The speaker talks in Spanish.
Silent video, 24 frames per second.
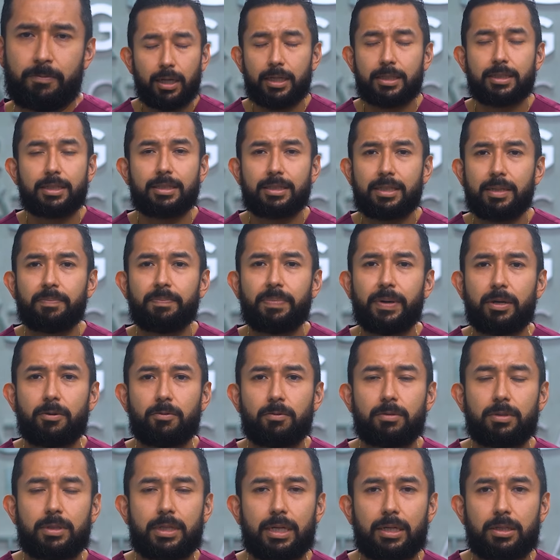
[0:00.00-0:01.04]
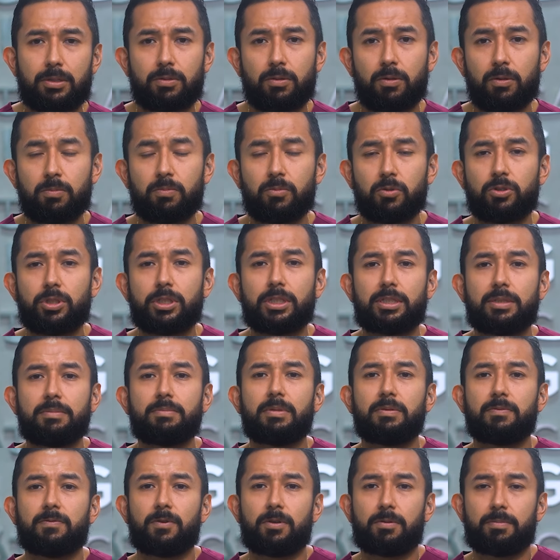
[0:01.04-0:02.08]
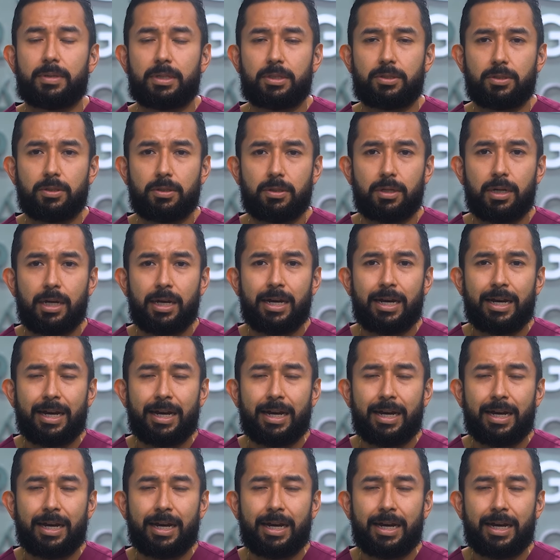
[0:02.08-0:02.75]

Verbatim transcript: Existen preguntas o muchísima información